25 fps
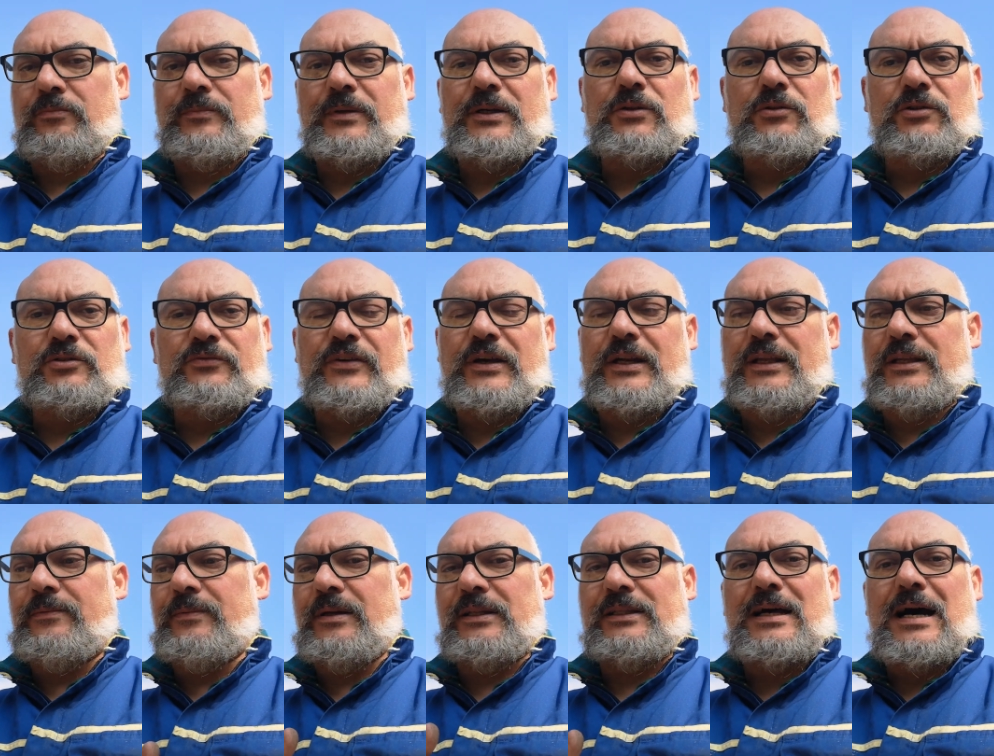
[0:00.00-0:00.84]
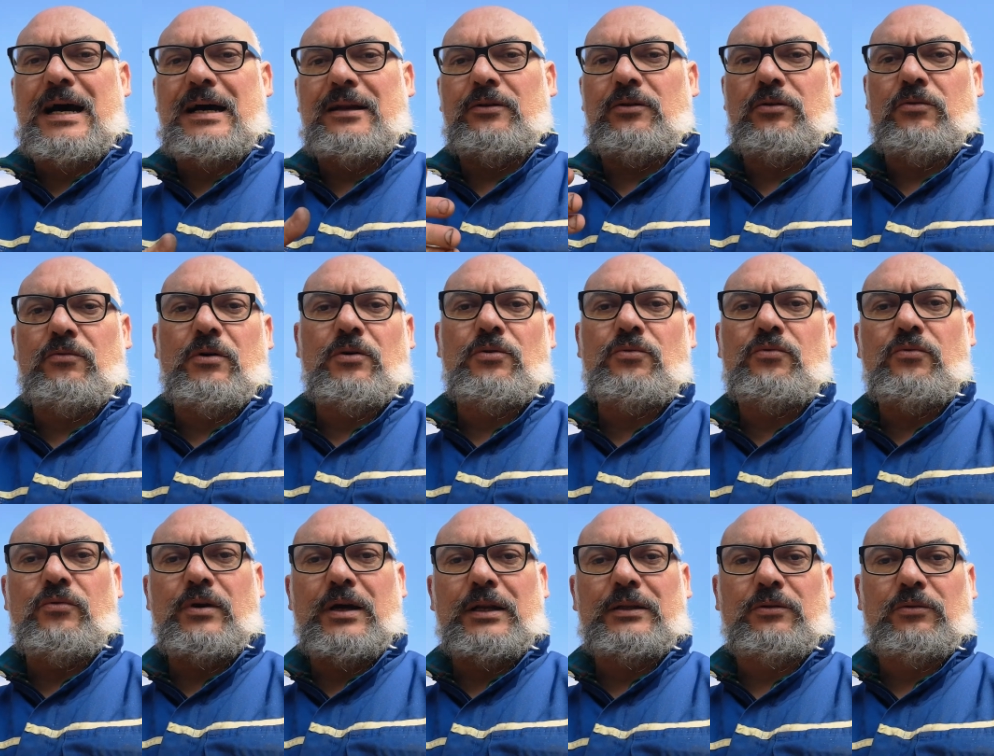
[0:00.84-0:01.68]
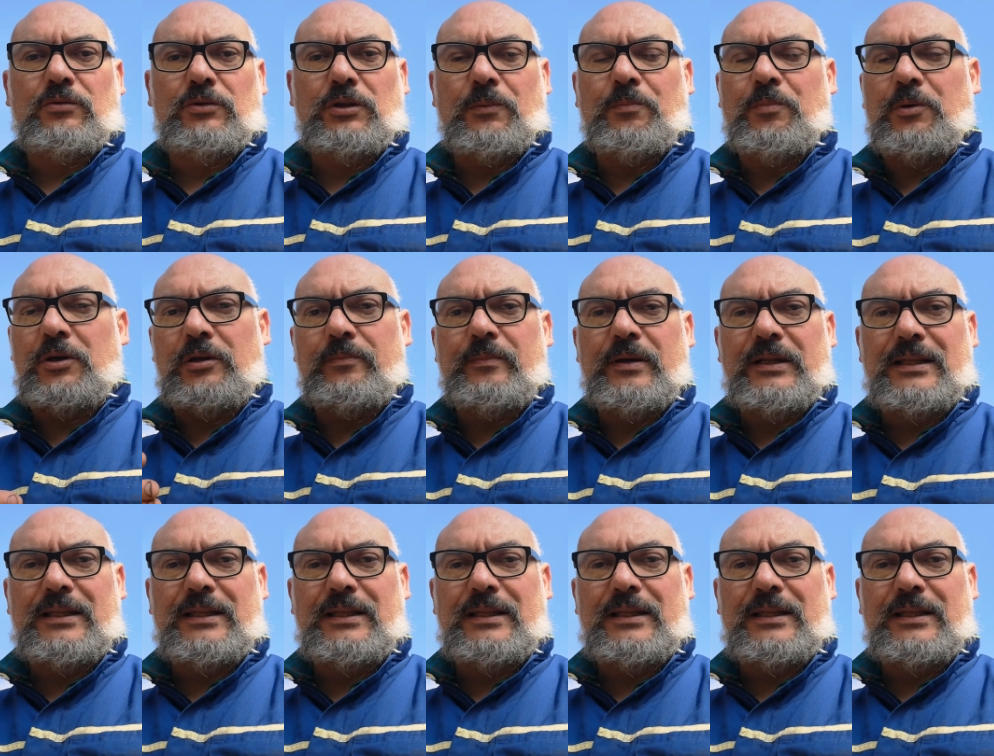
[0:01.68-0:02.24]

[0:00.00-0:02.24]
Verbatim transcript: microsfere di metallo o qualunque altro tipo di,